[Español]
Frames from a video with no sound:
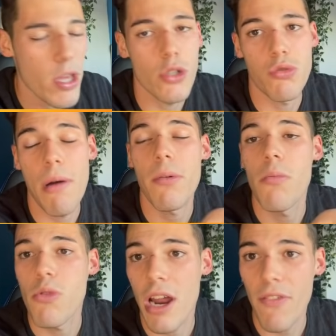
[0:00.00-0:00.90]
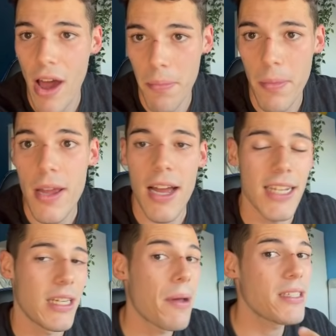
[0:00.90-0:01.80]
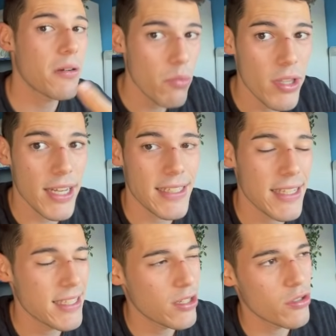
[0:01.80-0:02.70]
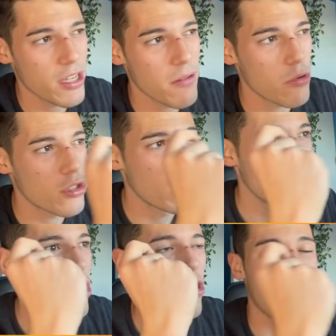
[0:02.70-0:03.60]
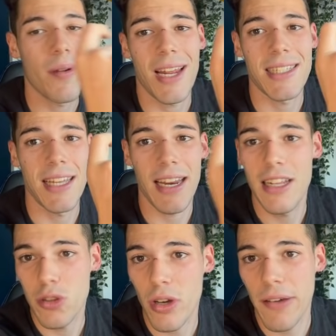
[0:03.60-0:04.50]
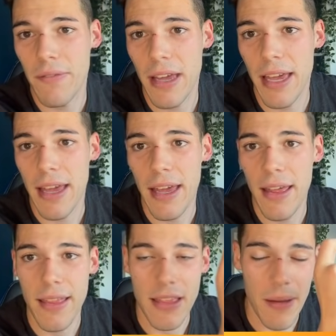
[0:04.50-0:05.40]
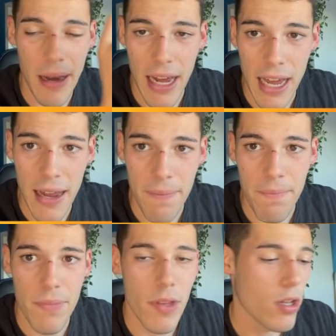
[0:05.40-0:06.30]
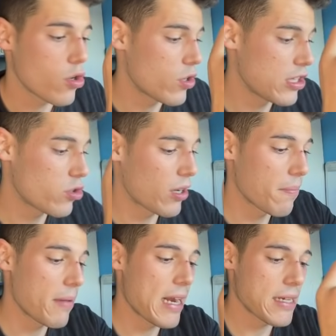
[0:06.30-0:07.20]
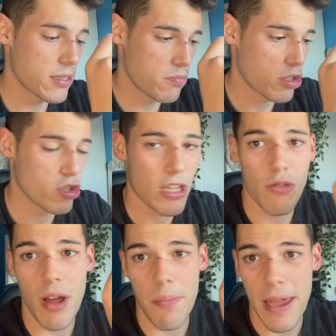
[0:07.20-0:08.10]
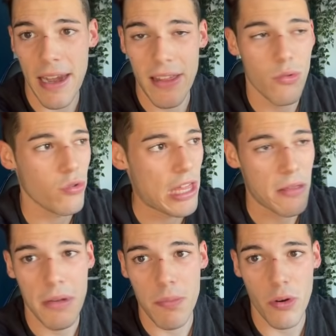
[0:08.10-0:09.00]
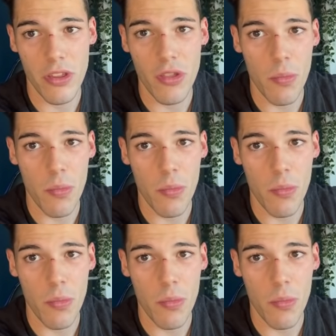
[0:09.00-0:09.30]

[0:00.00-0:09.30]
Swap como una farm. Así que va a ser muy interesante si conseguimos lo que viene a ser el token eh, de Valhalla con el token Velas, pues nos dan un APR de un 10.000%